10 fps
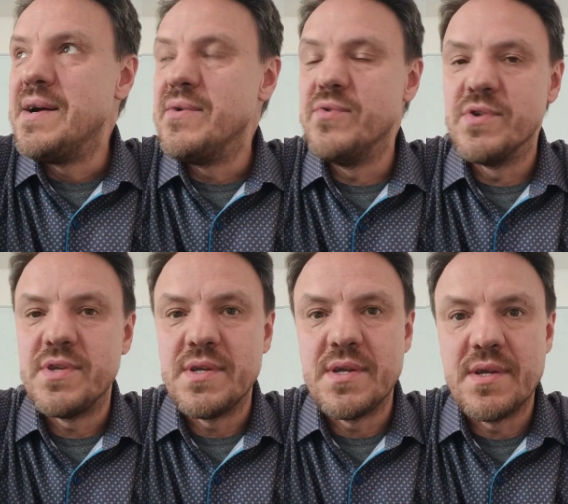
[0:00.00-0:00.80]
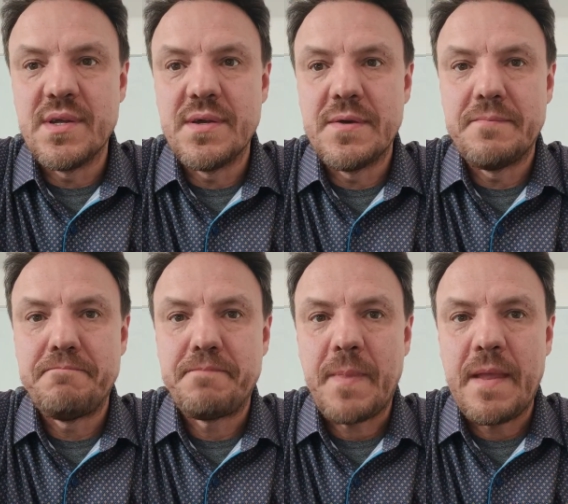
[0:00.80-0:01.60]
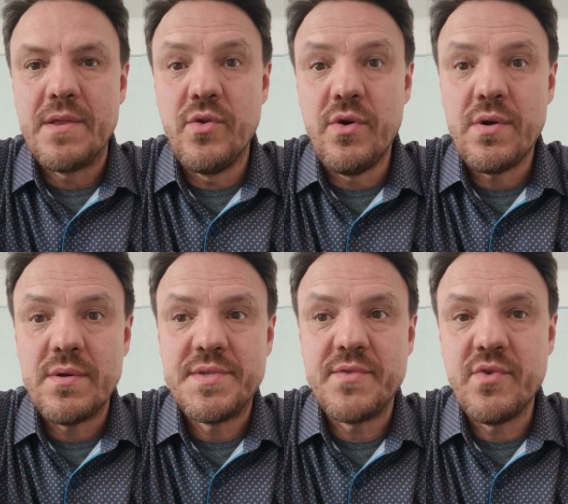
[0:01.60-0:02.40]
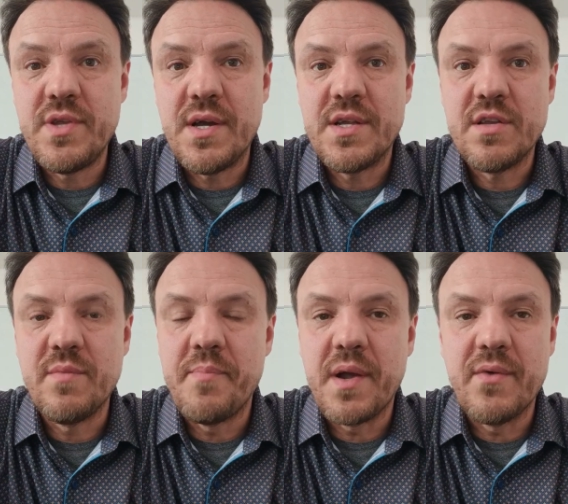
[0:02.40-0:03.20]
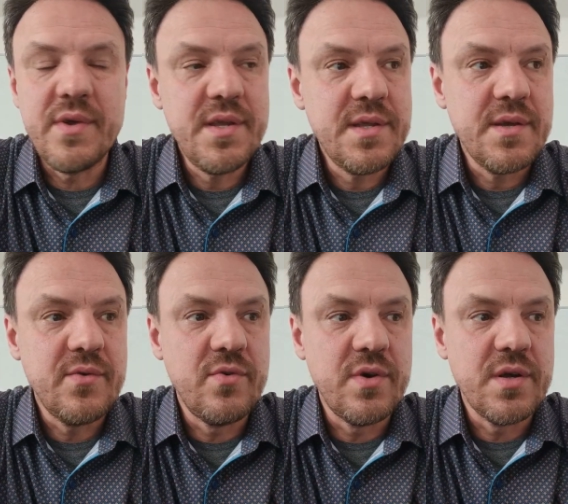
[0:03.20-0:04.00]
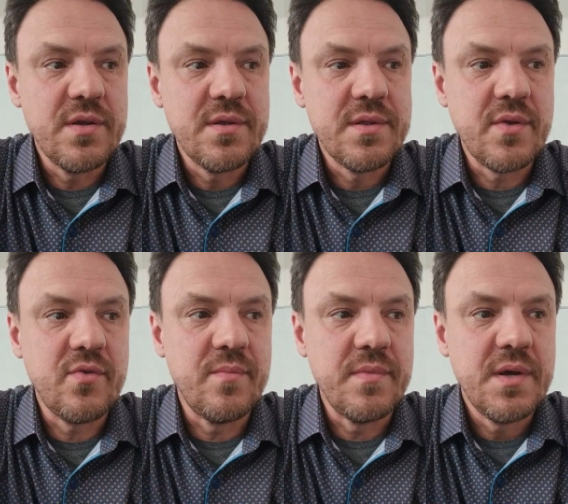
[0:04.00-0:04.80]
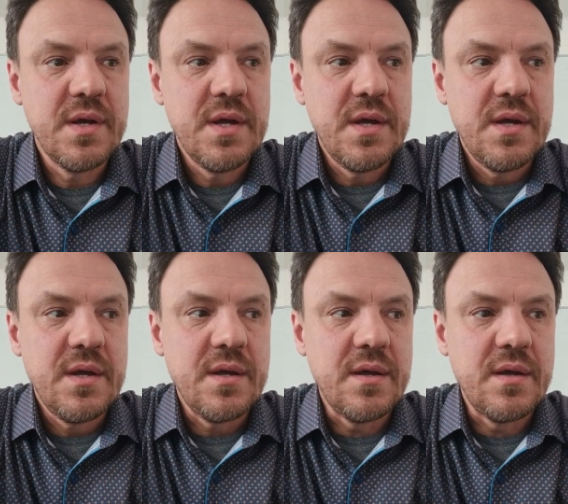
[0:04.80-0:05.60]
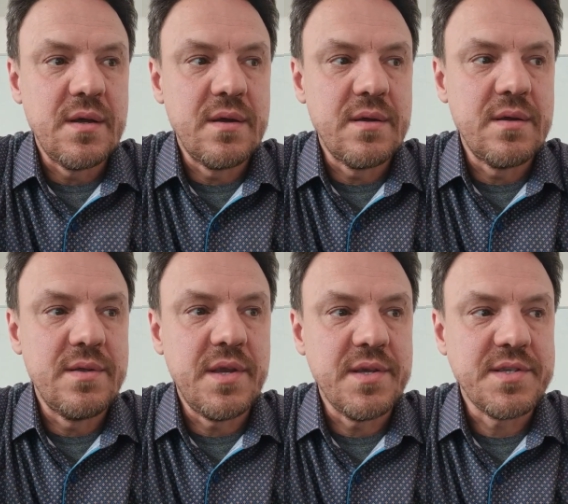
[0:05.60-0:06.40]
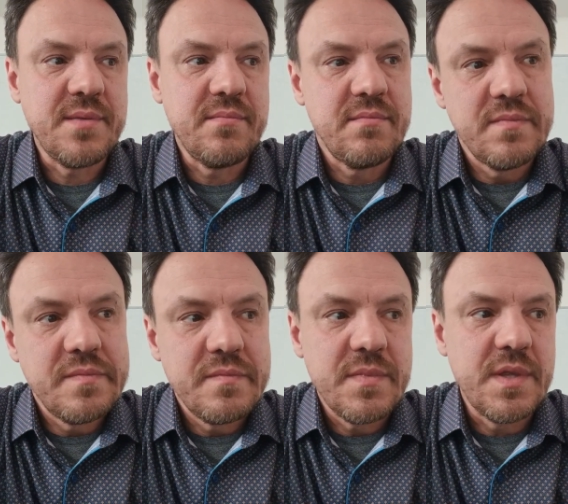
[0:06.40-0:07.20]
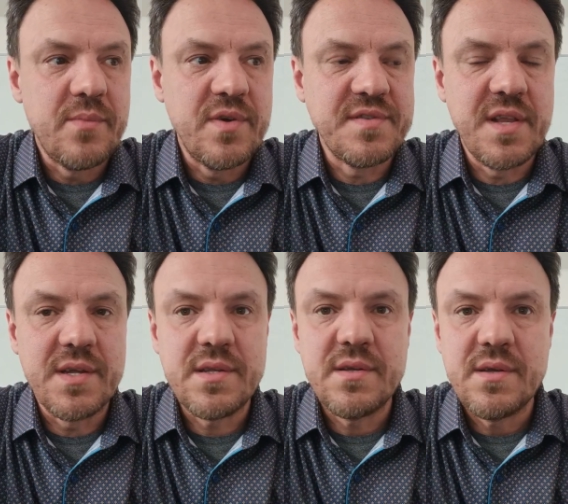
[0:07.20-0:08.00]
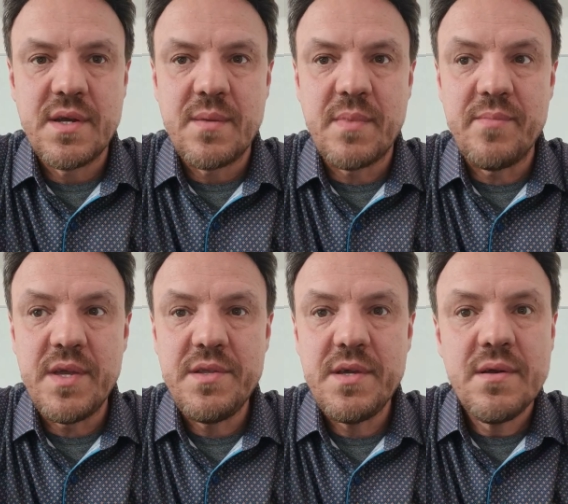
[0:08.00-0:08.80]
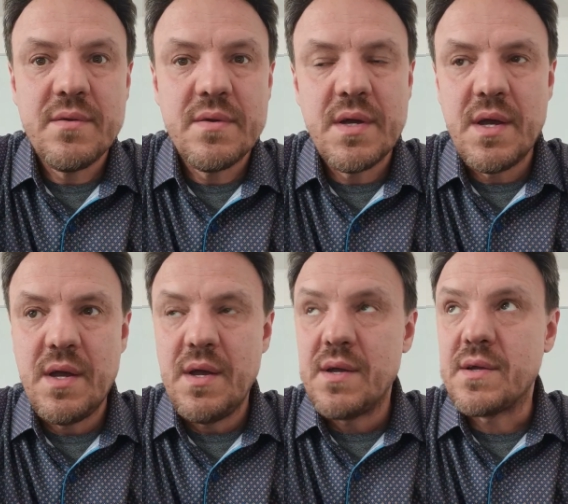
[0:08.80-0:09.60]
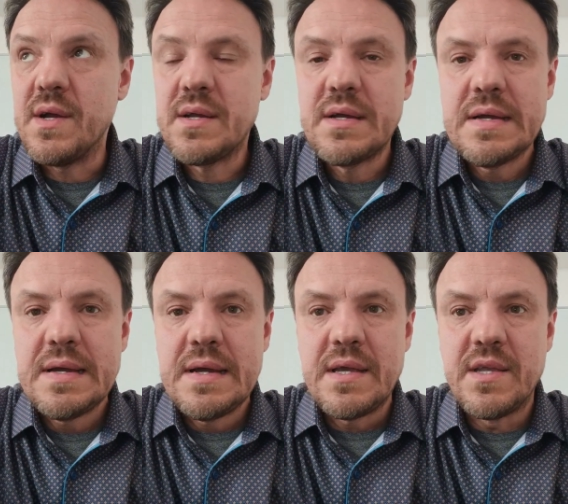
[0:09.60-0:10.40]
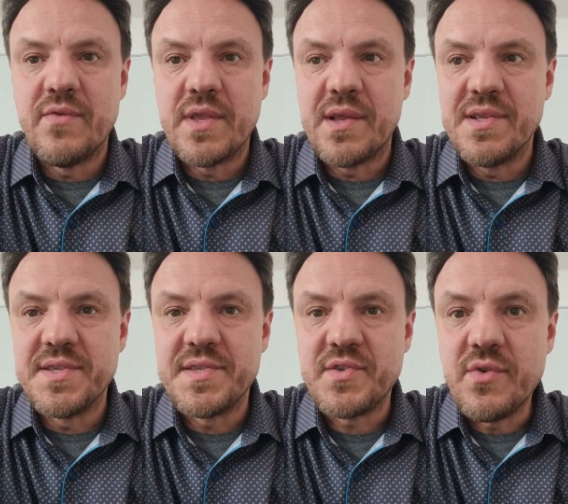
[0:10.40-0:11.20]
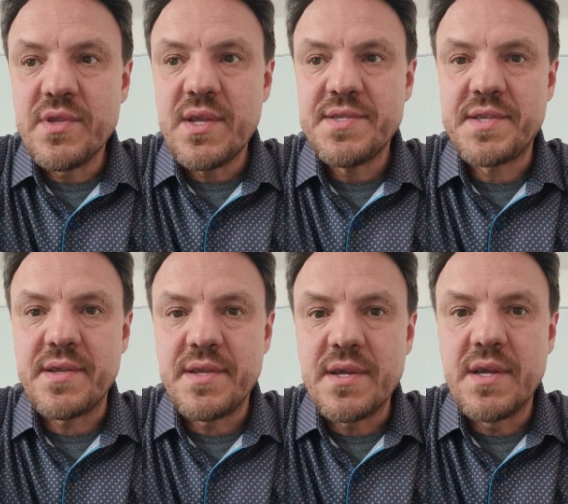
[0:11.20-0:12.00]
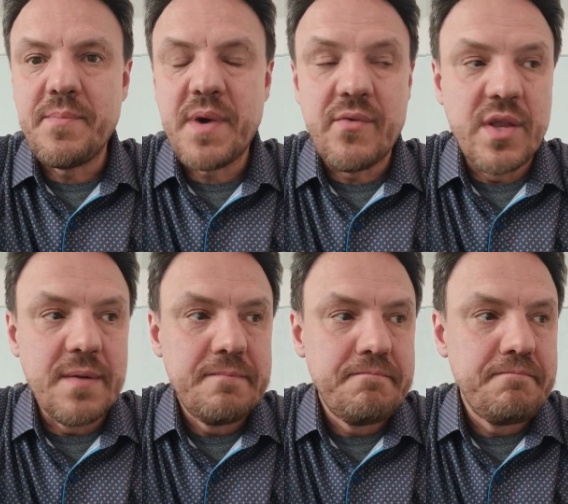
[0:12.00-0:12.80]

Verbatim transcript: Вот. Но сегодня я хотел бы поговорить о таком интересном, на мой взгляд, моменте, как евангелизационная стратегия Павла.